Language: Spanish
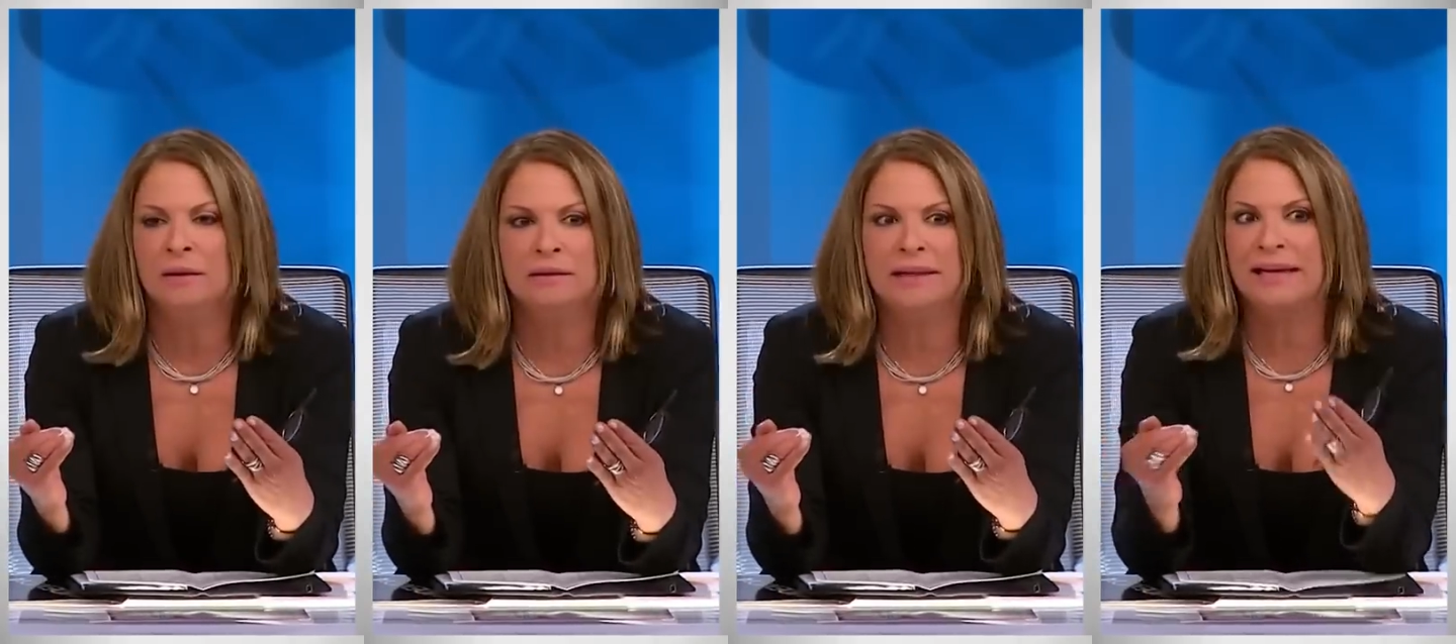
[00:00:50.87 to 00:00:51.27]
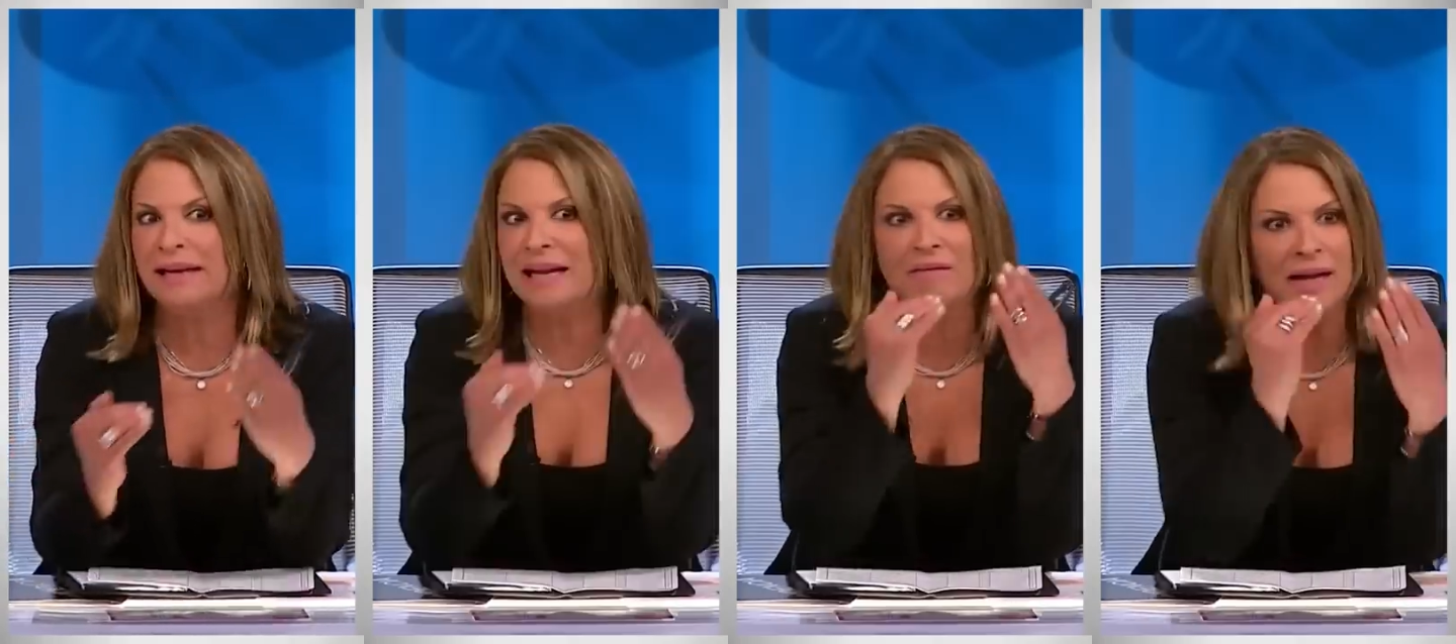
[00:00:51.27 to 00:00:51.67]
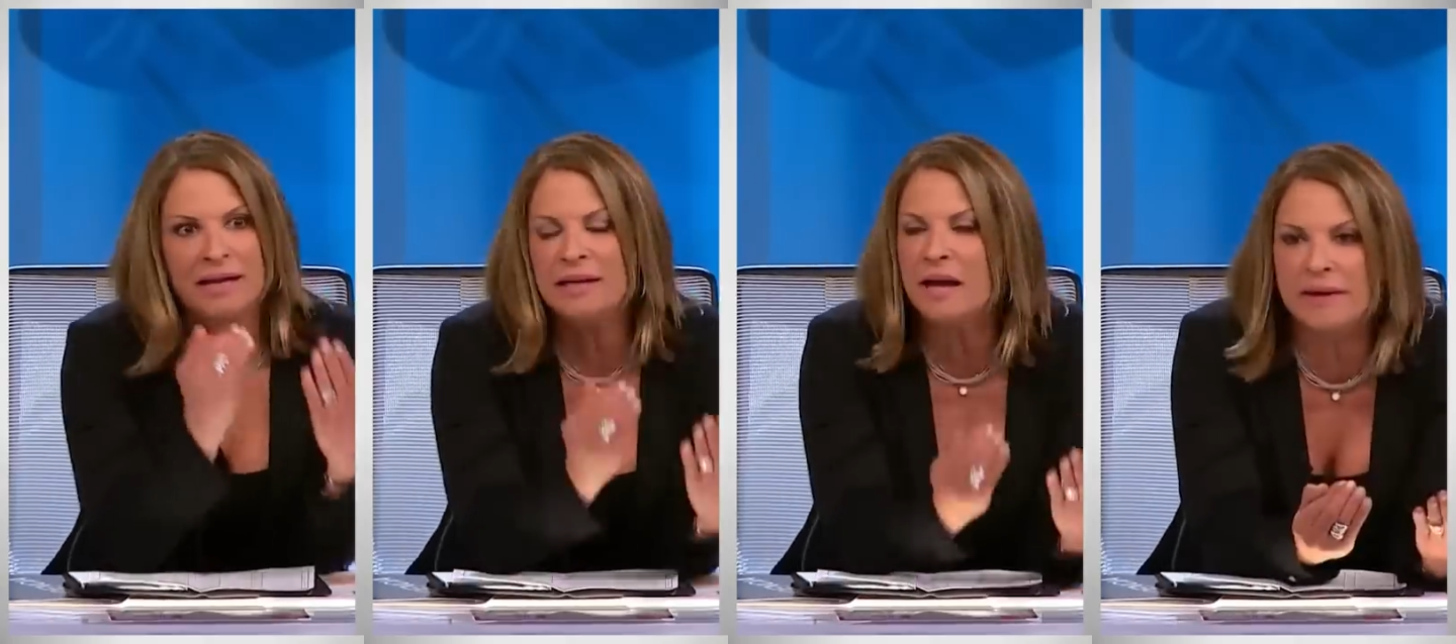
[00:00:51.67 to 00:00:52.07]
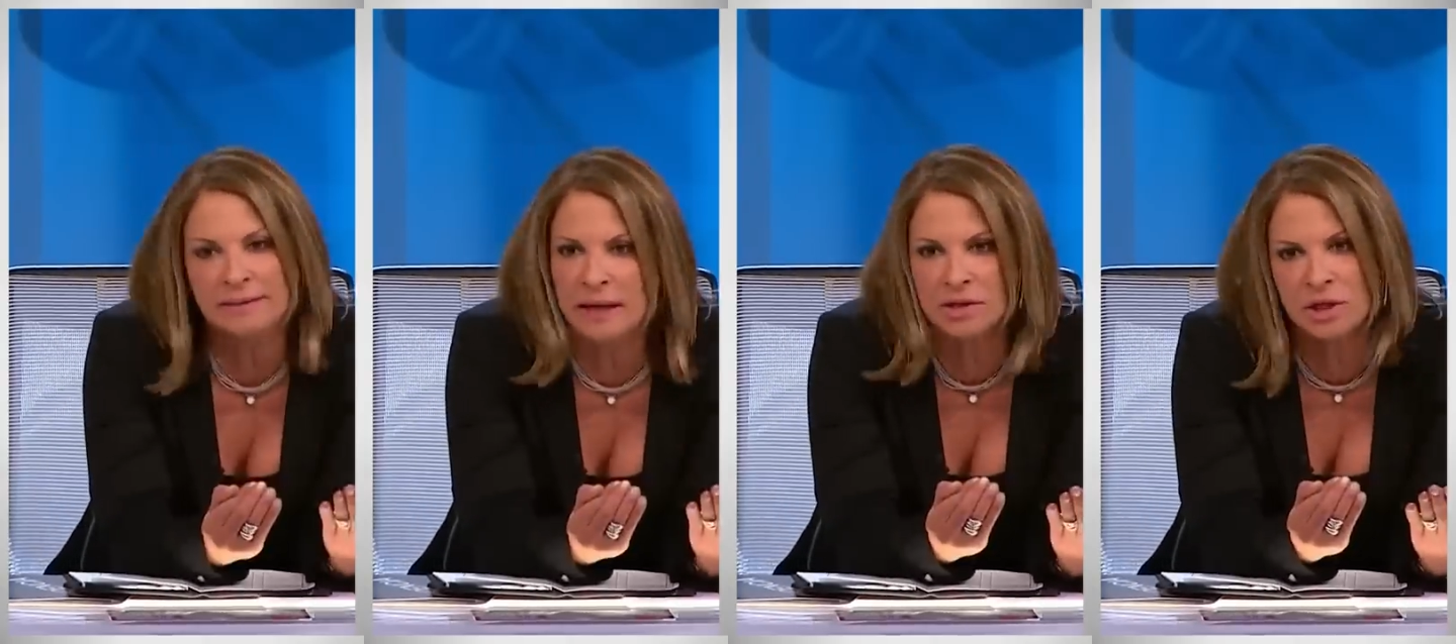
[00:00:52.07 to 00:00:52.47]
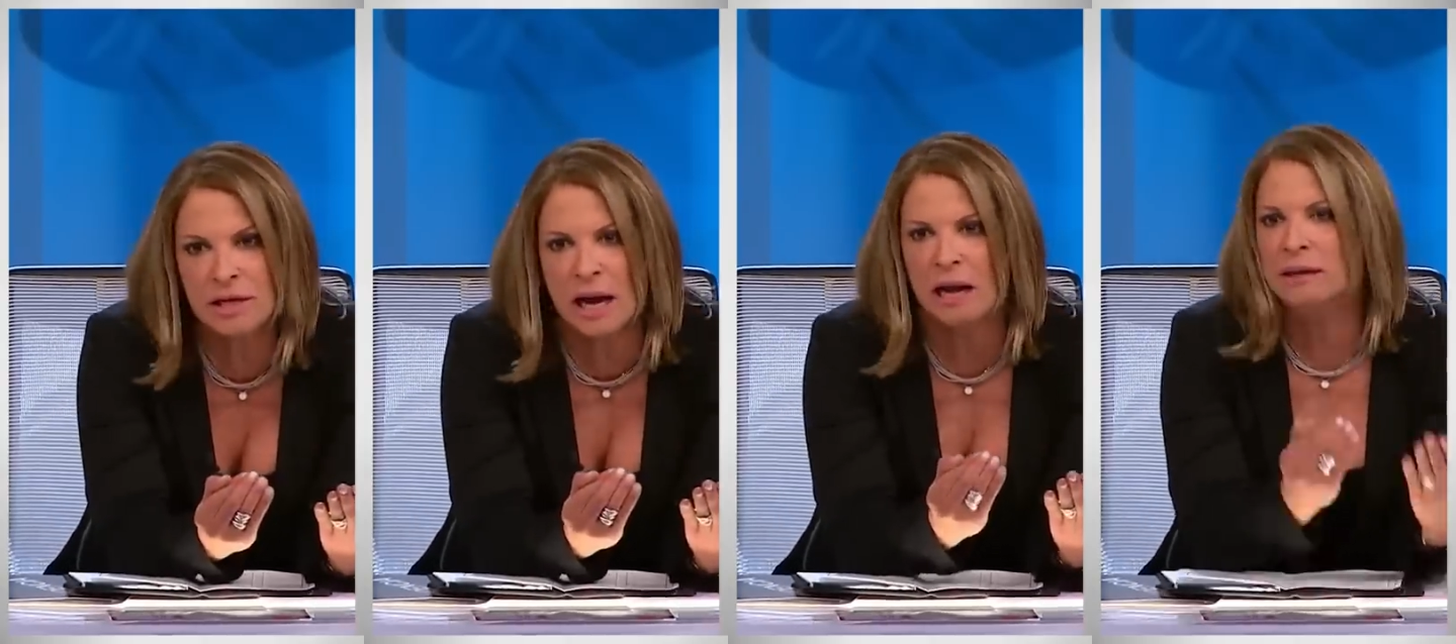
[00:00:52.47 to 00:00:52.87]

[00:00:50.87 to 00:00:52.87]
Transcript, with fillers: de que la vagina de esta chica